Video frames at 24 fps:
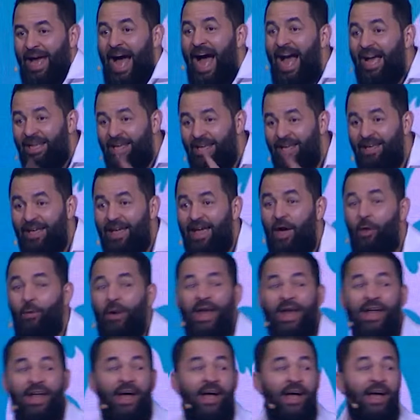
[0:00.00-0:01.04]
aí, eu
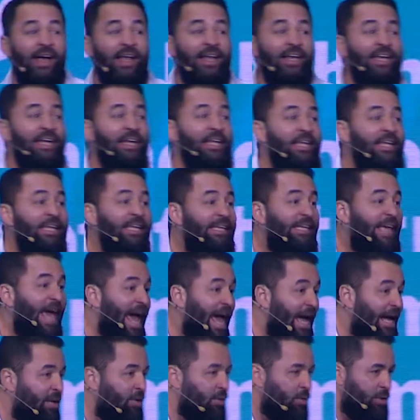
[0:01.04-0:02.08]
era
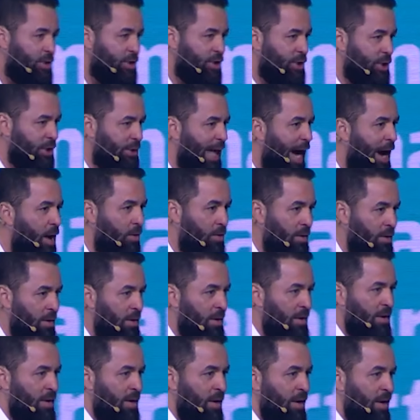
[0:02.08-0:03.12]
ninguém no digital.
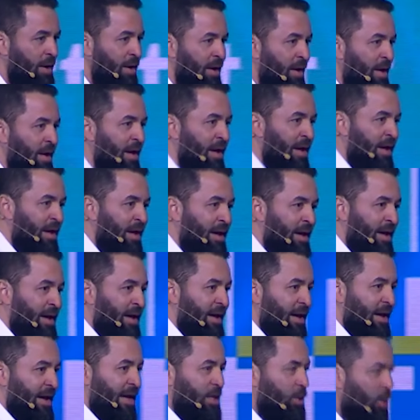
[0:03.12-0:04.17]

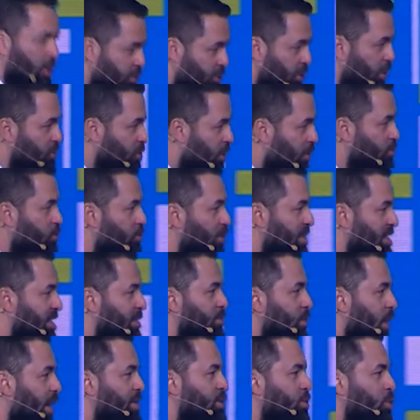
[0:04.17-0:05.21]
E hoje nós somos uma
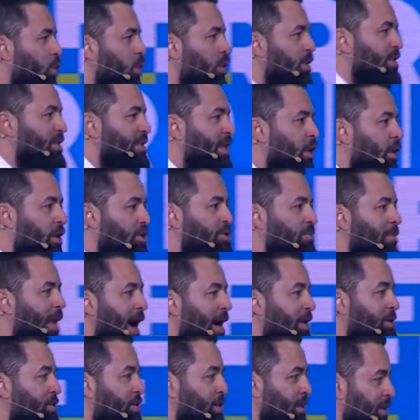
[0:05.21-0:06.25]
das maiores contas da
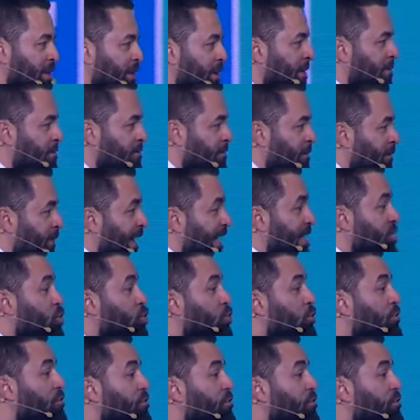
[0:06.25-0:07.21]
Hotmart. Isso